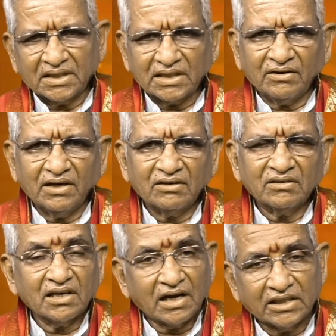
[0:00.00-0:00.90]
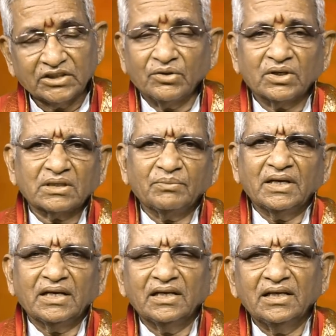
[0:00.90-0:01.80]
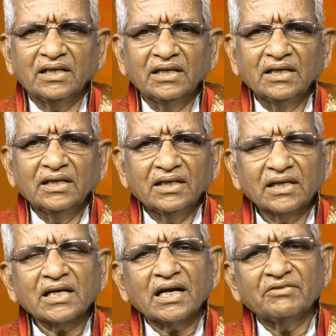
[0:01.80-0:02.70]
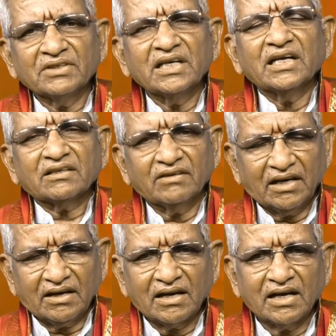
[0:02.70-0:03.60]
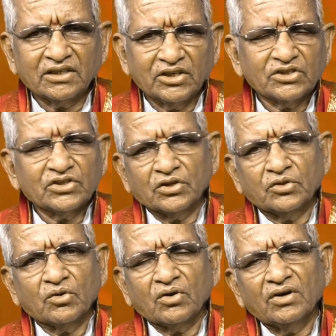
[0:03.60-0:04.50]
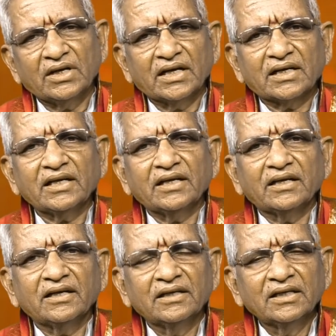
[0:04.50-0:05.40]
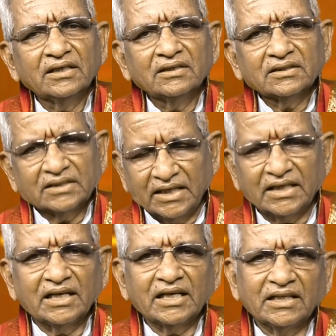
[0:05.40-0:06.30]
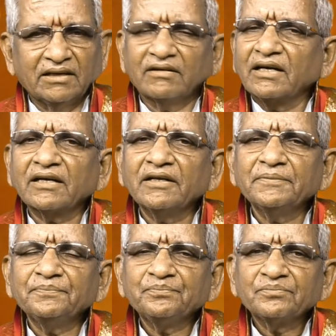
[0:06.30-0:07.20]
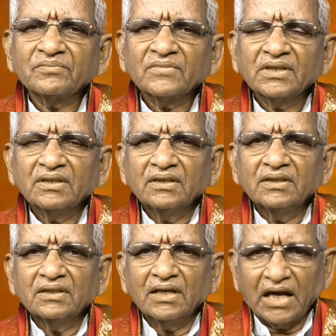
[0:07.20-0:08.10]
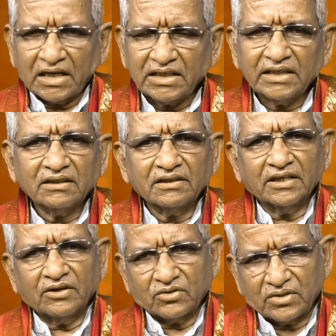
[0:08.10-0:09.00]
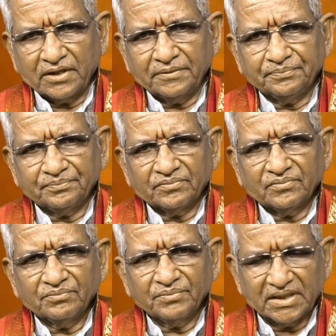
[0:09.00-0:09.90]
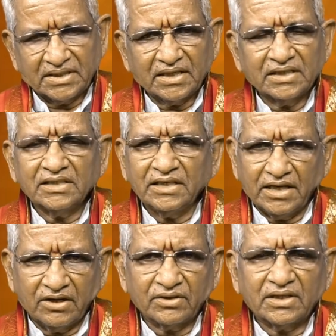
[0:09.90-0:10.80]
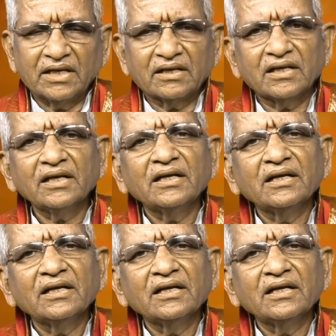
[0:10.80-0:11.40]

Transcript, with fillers: మహత్తరమైనటువంటి రాజయోగ సమయాన్ని ఇంకా విశేషమైనట్టుగా తీర్చిదిద్దుకోవాలి అంటే చేయగలిగేది ఏమిటంటే అక్షయ తృతీయ రోజున ప్రత్యేకించి ఏడవ తారీఖున